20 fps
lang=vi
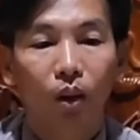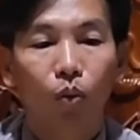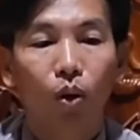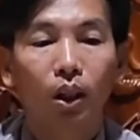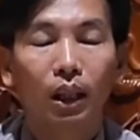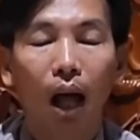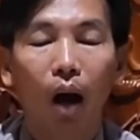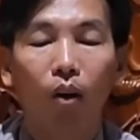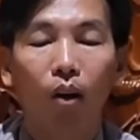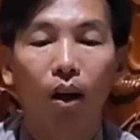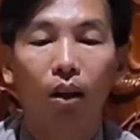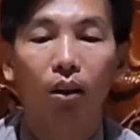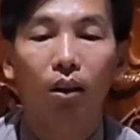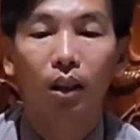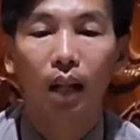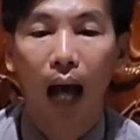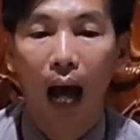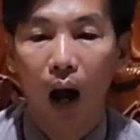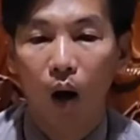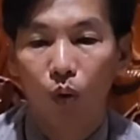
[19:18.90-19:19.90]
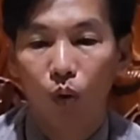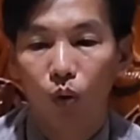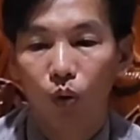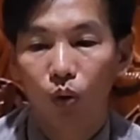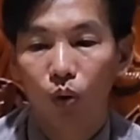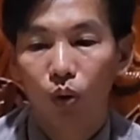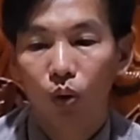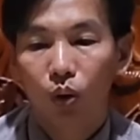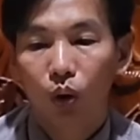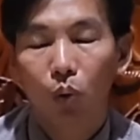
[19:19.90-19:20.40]
quốc tạo là người đạo
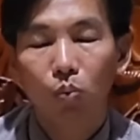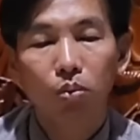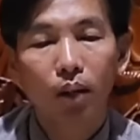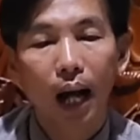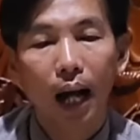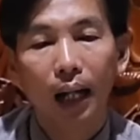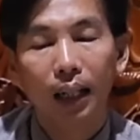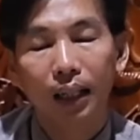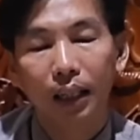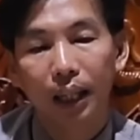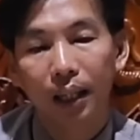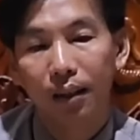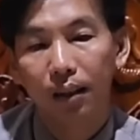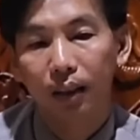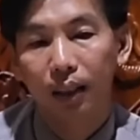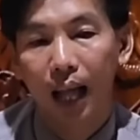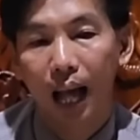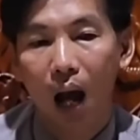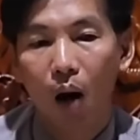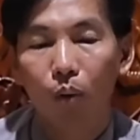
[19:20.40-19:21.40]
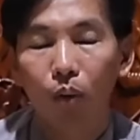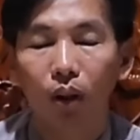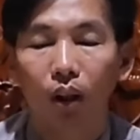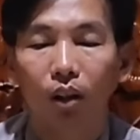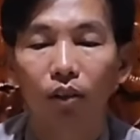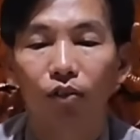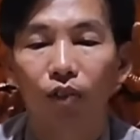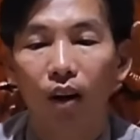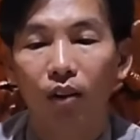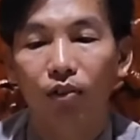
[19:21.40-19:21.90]
đúng ra cái chuyện người ta không có
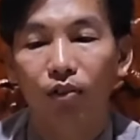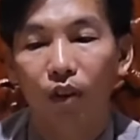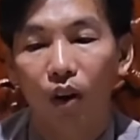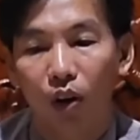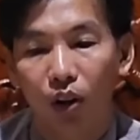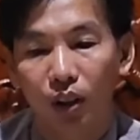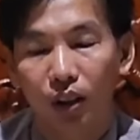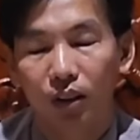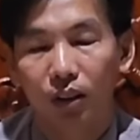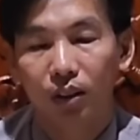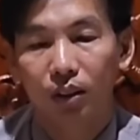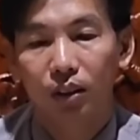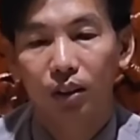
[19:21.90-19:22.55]
nên phanh phôi